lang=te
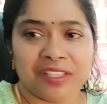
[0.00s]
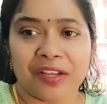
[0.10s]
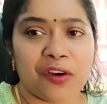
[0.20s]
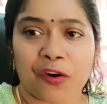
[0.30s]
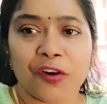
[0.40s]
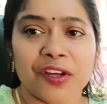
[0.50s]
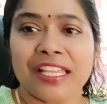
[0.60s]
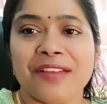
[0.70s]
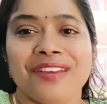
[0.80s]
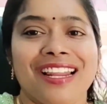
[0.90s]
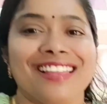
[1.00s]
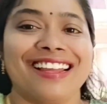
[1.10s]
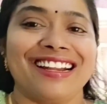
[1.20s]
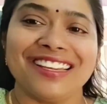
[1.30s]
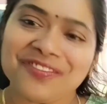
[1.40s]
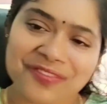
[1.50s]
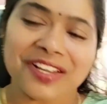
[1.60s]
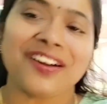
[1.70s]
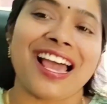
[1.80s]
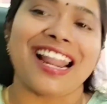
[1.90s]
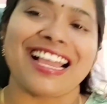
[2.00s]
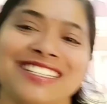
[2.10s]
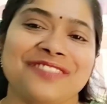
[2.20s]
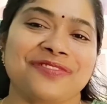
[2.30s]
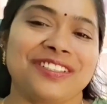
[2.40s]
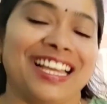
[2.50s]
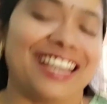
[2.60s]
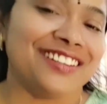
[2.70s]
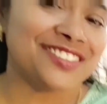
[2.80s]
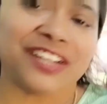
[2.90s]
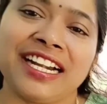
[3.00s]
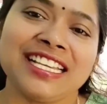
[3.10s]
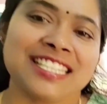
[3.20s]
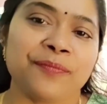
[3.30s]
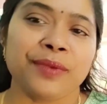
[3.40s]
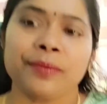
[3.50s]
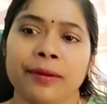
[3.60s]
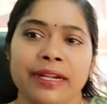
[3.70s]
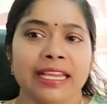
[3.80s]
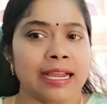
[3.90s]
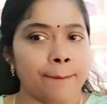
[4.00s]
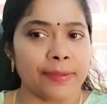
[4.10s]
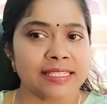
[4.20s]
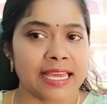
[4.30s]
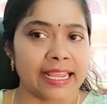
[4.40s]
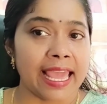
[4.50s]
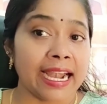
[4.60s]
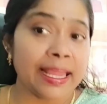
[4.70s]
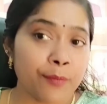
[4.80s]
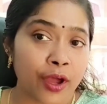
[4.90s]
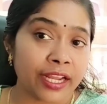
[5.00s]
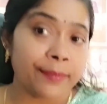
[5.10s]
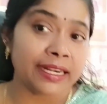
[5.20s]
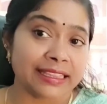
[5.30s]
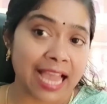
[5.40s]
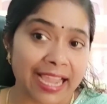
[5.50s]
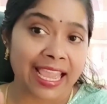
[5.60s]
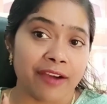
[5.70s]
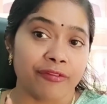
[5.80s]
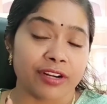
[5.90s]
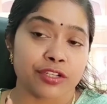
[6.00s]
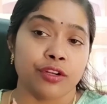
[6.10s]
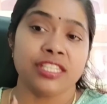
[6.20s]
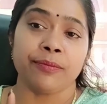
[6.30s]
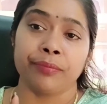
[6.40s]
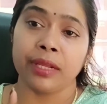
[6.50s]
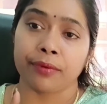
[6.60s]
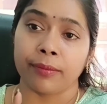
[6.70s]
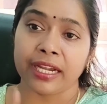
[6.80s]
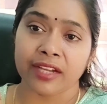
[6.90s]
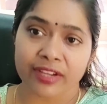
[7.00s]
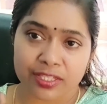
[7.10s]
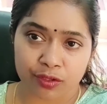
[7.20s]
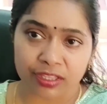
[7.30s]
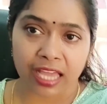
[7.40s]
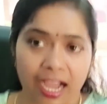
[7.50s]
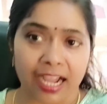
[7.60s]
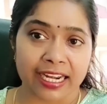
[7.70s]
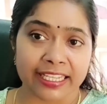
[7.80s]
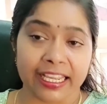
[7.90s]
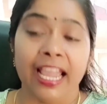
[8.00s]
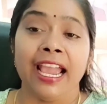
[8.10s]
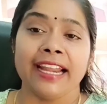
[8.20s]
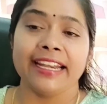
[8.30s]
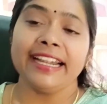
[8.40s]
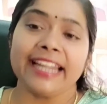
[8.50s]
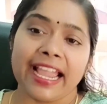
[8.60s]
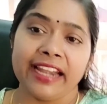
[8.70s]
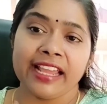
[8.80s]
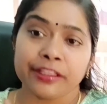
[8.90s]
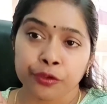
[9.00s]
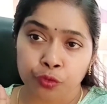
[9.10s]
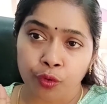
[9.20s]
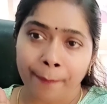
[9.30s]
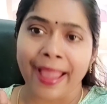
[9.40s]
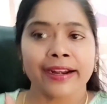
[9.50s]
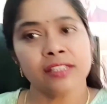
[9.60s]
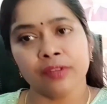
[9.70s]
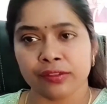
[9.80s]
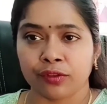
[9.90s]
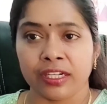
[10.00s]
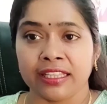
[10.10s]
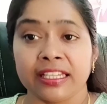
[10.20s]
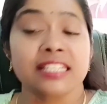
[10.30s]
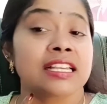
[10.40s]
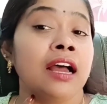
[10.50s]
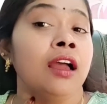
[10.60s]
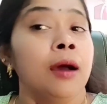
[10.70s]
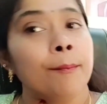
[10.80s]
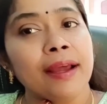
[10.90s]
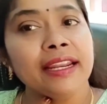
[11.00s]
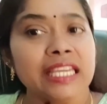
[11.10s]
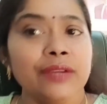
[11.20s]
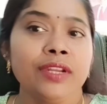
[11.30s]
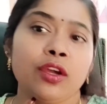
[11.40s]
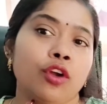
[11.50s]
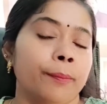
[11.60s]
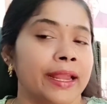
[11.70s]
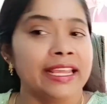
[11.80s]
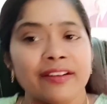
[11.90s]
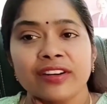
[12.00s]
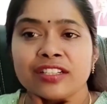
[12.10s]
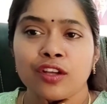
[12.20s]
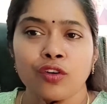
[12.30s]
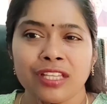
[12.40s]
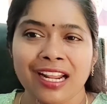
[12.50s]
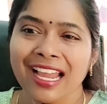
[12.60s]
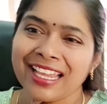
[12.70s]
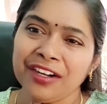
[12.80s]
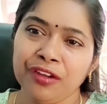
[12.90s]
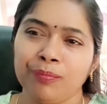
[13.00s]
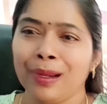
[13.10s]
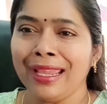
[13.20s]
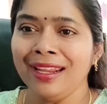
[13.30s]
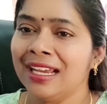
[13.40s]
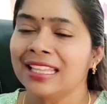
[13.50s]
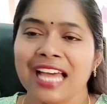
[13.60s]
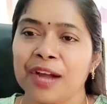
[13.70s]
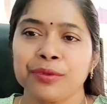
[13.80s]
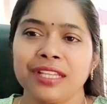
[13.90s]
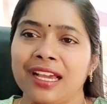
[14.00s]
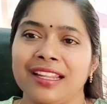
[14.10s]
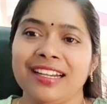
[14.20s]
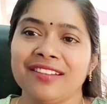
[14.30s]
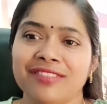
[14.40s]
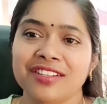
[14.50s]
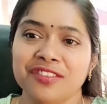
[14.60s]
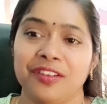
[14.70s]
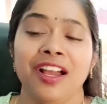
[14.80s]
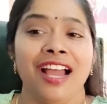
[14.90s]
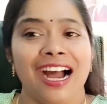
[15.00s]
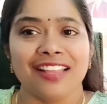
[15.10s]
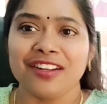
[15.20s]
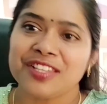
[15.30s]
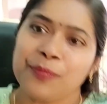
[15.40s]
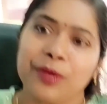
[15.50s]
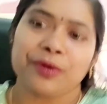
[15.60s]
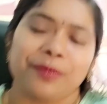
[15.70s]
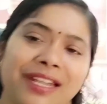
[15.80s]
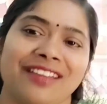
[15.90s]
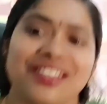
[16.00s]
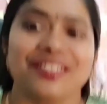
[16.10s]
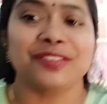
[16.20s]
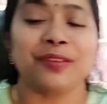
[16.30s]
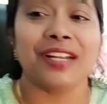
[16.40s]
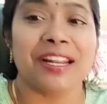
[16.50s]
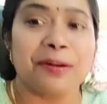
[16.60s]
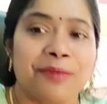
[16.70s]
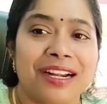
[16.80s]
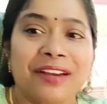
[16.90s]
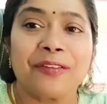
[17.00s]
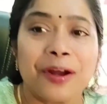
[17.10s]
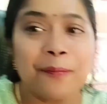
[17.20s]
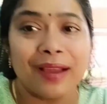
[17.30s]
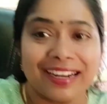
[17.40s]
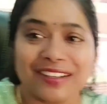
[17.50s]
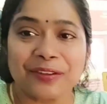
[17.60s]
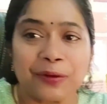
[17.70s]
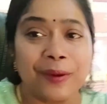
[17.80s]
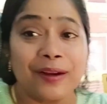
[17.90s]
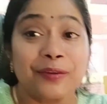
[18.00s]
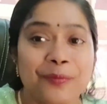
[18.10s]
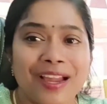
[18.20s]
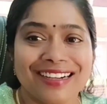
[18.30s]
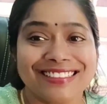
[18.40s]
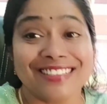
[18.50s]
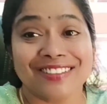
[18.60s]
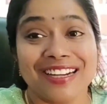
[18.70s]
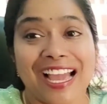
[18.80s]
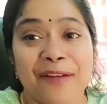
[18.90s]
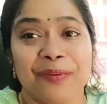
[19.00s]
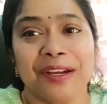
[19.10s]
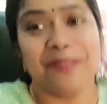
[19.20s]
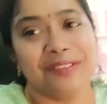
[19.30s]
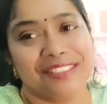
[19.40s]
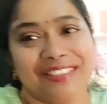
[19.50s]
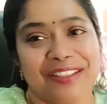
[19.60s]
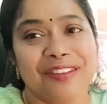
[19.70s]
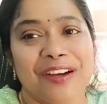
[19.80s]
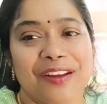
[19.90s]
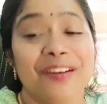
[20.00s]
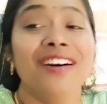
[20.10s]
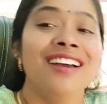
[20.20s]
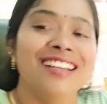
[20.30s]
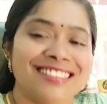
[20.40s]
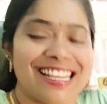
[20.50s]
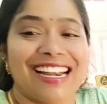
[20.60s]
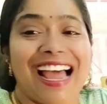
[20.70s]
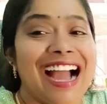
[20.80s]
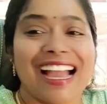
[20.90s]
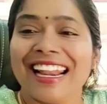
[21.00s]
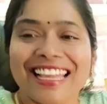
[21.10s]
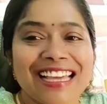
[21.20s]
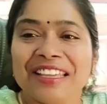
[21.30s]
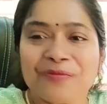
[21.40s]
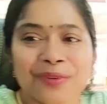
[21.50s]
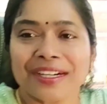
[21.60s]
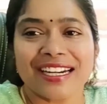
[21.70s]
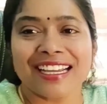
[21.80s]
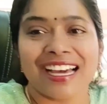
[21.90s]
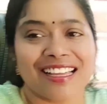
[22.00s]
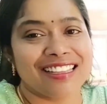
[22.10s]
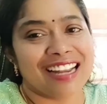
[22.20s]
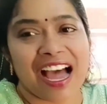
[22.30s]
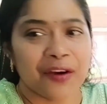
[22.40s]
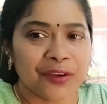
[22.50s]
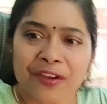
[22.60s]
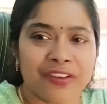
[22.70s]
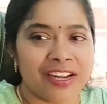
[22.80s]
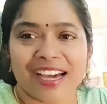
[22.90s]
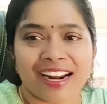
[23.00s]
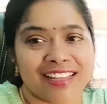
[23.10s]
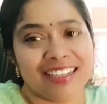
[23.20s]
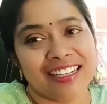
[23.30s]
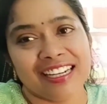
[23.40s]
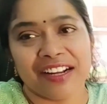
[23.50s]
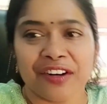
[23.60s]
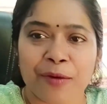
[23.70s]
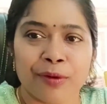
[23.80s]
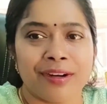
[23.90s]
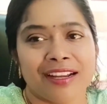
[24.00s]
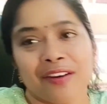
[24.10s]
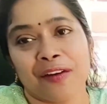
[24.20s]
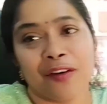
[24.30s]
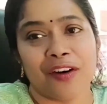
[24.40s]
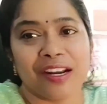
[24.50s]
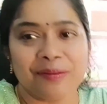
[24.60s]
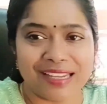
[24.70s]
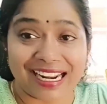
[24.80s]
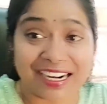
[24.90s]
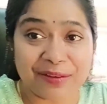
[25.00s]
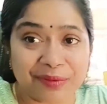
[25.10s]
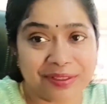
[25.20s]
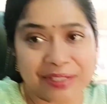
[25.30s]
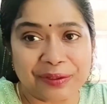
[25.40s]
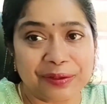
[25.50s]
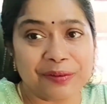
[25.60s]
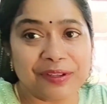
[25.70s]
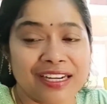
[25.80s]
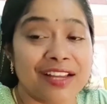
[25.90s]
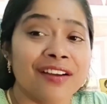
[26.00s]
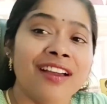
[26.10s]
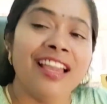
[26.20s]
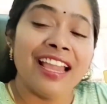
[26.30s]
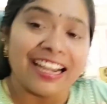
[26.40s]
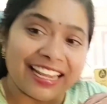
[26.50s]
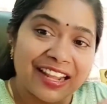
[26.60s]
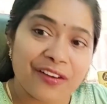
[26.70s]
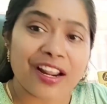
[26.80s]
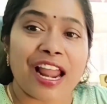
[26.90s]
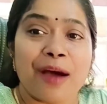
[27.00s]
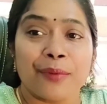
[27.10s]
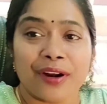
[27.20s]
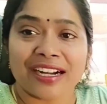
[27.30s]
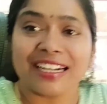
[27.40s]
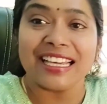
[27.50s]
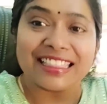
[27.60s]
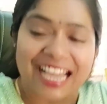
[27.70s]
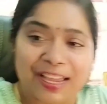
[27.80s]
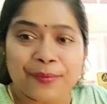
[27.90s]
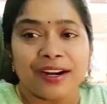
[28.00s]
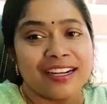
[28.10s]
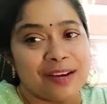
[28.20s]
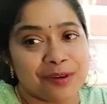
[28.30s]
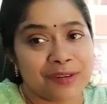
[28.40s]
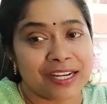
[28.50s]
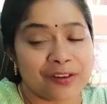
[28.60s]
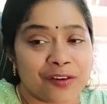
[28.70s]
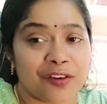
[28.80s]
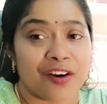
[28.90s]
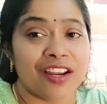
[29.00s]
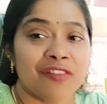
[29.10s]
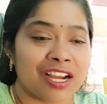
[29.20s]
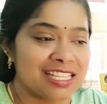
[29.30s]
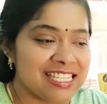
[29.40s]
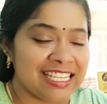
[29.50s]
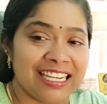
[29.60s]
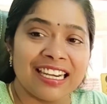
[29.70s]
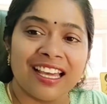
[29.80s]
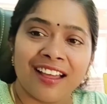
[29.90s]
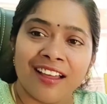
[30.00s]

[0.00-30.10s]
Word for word: ఇంకో రెండోది ఏమీ లేదండి మీకు కూడా అలాగే చెప్తున్నాను చూడండి సింప్లీ ప్రోబెటిక్ కంపల్సరీ ఎర్లీ మార్నింగ్ మీరు తాగే అఫ్రెష్లో సింప్లీ ప్రోబెటిక్ వేసుకొని తాగాలి నేను డైలీ అయితే టూ ప్యాకెట్స్ వేసుకుంటాను తెలుసా మళ్ళీ ఈవినింగ్ లోపు మళ్ళీ అఫ్రెష్ తాగుతాను నాకేంటో క్లీన్గా తాగుద్ది కదండి అఫ్రెష్ అందులో సింప్లీ ప్రోబెటిక్ వేసేసుకుంటాను అనమాట వన్ ప్యాకెట్ టూ ప్యాకెట్ టూ ప్యాకెట్స్ వేసుకుంటే హ్యాపీగా అనిపించింది ఎందుకనో సరే నాకన్నా ఏది ఇంపార్టెంట్ కాదు కదా నాకు ఏం ఫ్రీగా రాదండి నేను డబ్బులు పెట్టే కొనుక్కోవాలి మీరు అలా డబ్బులు పెట్టి కొనుక్కుంటున్నారు నేను కూడా నా ప్రోడక్ట్ నేను తాగే ప్రోడక్ట్ డబ్బులు పెట్టే కొనుక్కోవాలి ఒక చిన్న